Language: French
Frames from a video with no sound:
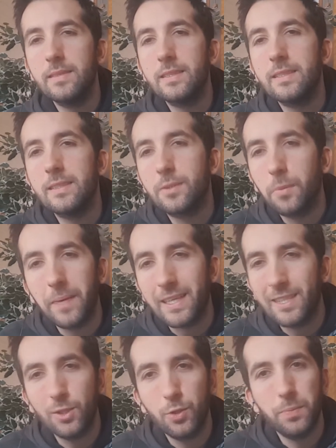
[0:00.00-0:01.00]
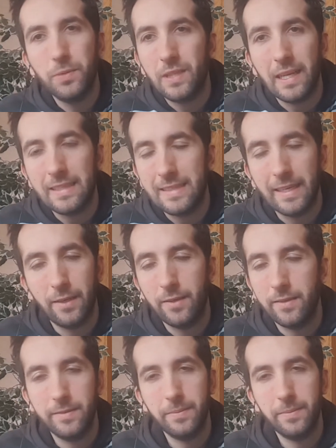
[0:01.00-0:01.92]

ils ont marqué deux buts à l'extérieur.